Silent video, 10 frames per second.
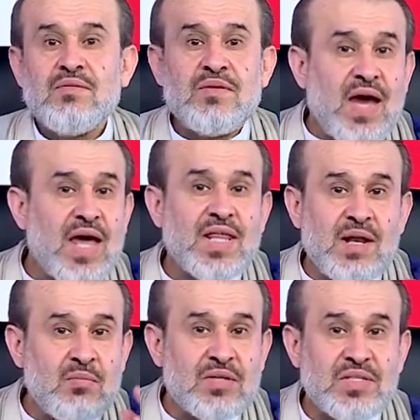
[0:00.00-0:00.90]
في هذا
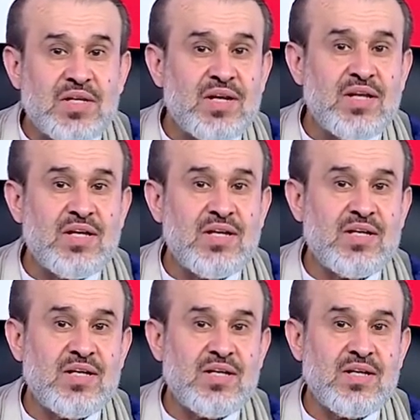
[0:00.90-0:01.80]
المسير
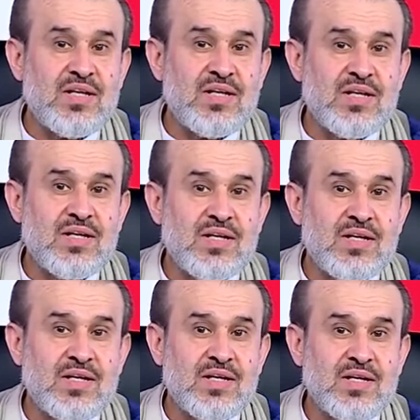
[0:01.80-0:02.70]

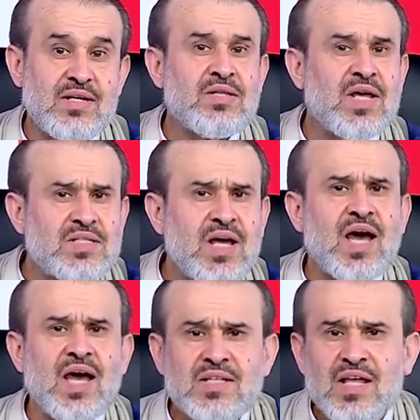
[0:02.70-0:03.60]

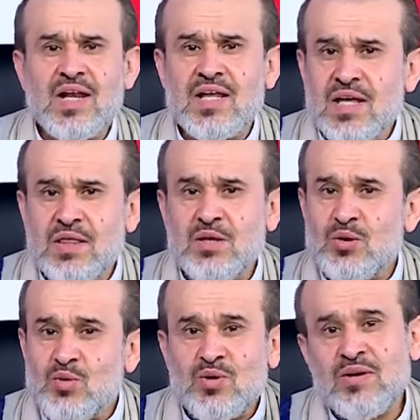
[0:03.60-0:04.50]
تساقط
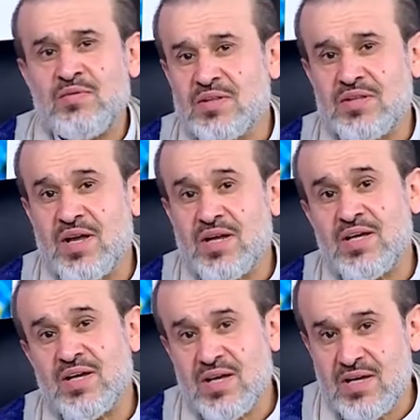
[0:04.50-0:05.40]
الكثيرون في
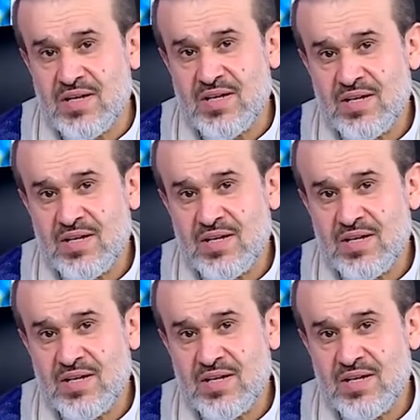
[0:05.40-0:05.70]
الطريق